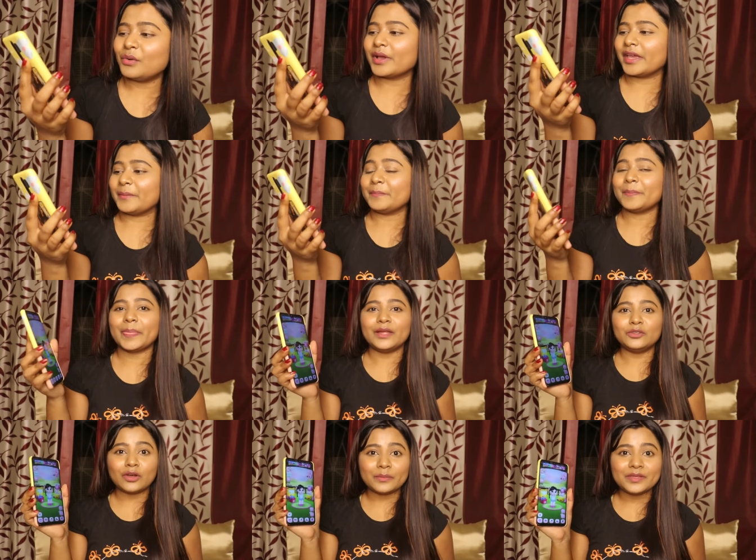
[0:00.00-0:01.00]
ओके
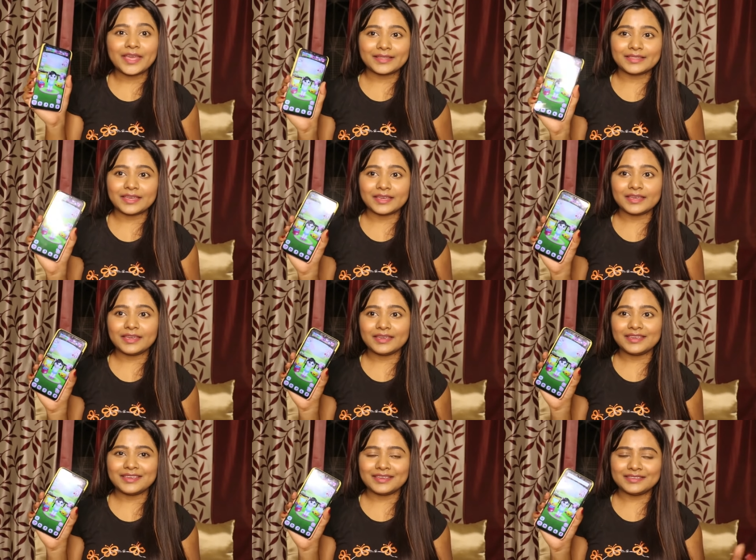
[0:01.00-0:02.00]
तो अभी देखते हैं कि
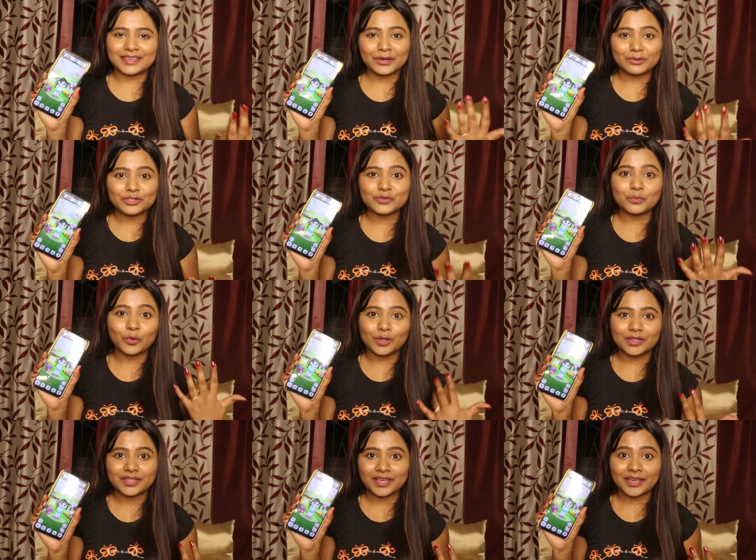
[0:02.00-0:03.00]
ये कुछ
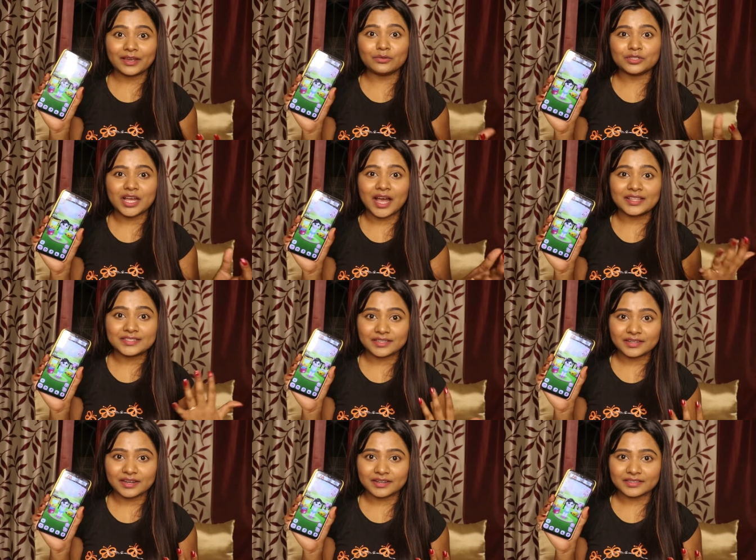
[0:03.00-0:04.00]
बोलती है कुछ
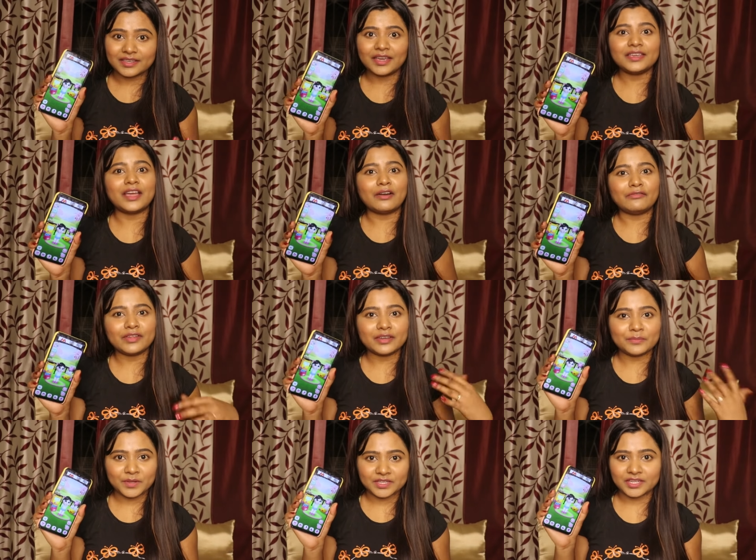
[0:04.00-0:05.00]
आंसर करती है या फिर
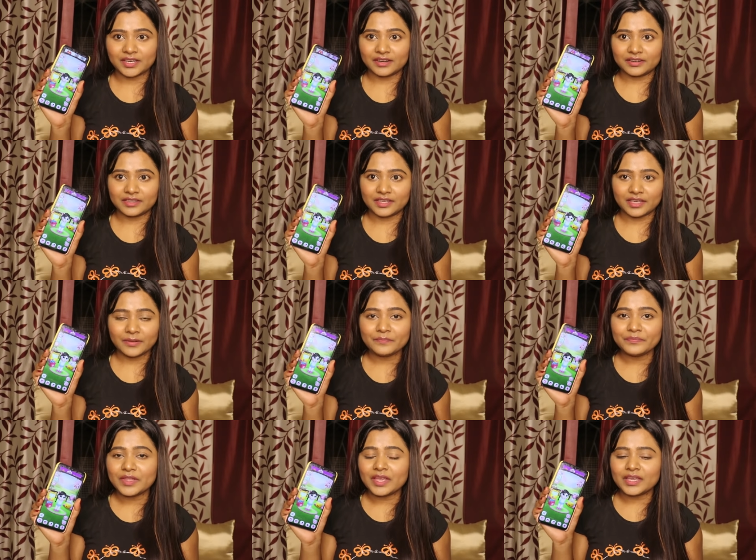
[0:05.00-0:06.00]
रिपीट ही करती है
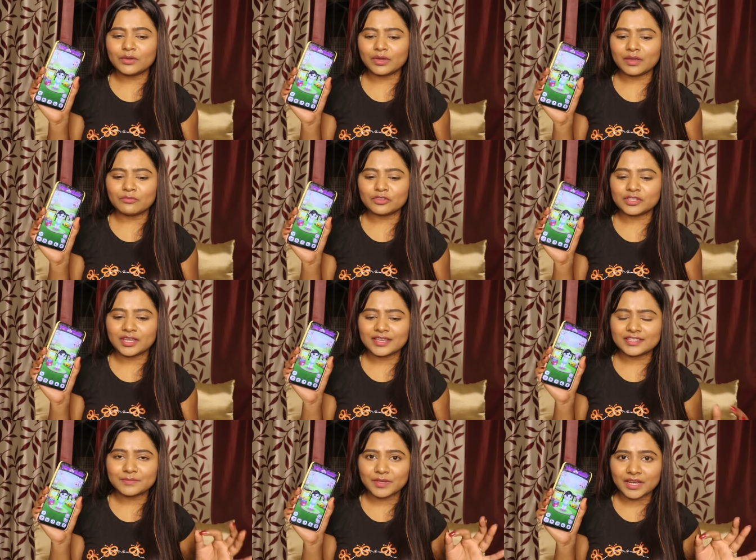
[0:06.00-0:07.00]
क्योंकि मुझे
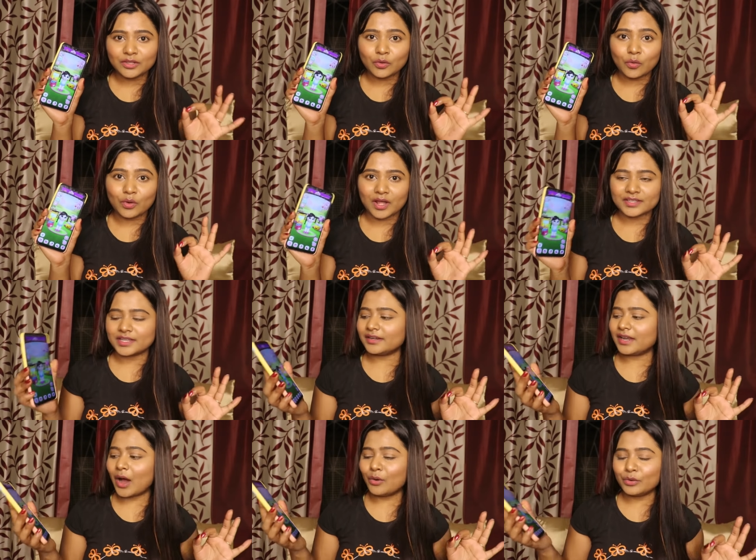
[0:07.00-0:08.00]
इसमें ना थोड़ा सा
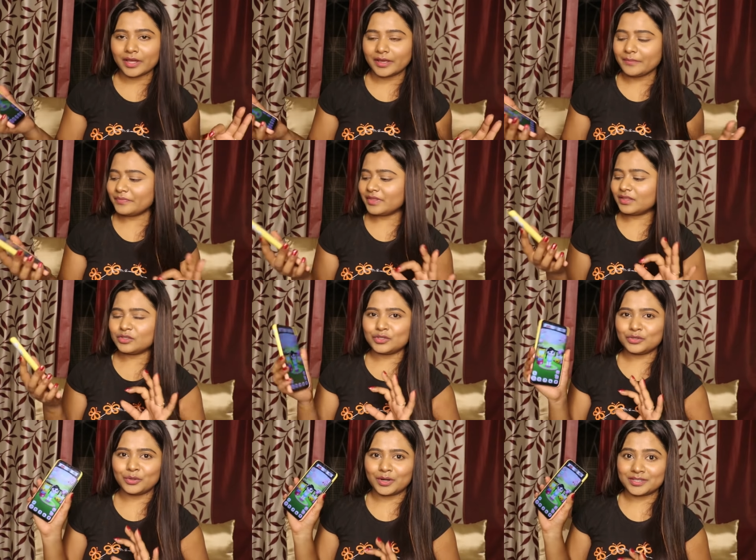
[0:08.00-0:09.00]
डाउट है
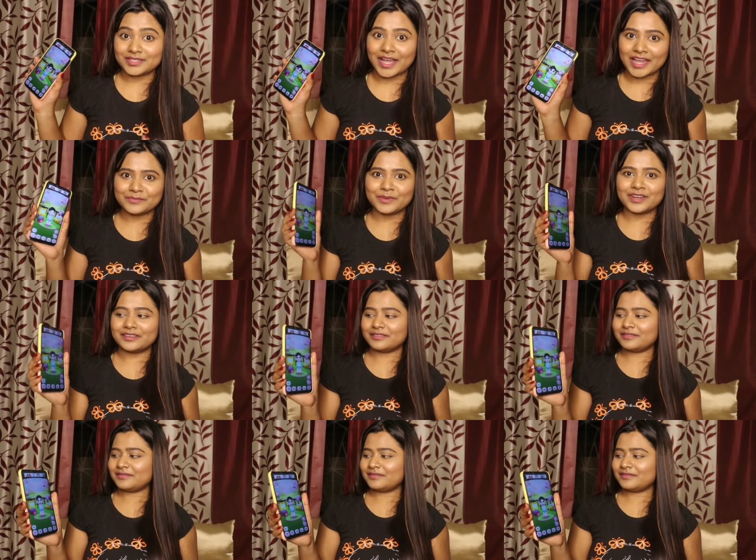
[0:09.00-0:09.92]
थोड़ा सा साइड में रख